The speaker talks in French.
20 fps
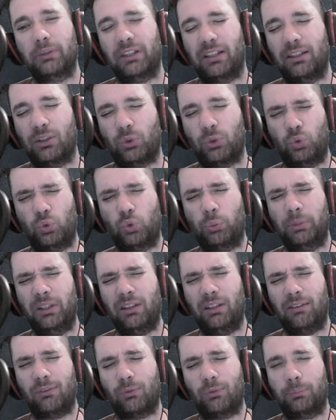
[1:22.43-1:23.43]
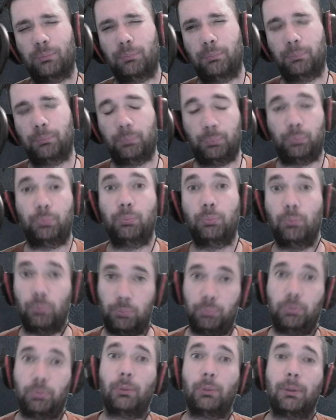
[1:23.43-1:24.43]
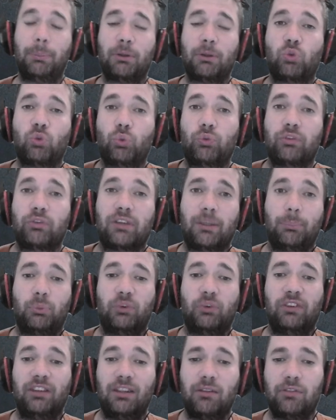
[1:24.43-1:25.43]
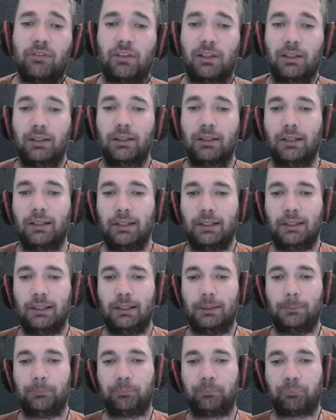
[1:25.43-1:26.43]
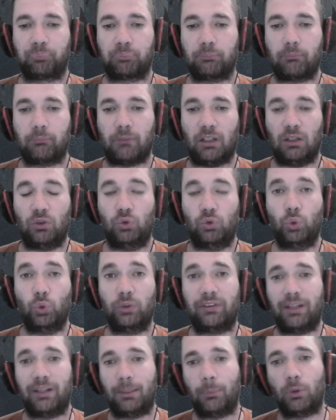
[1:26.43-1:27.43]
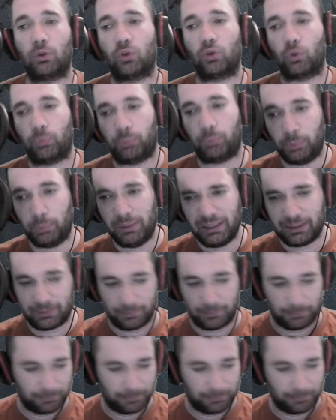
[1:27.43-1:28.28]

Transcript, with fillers: Il y a des retombées qui sont, pour ma part, sont très positives notamment dans le public,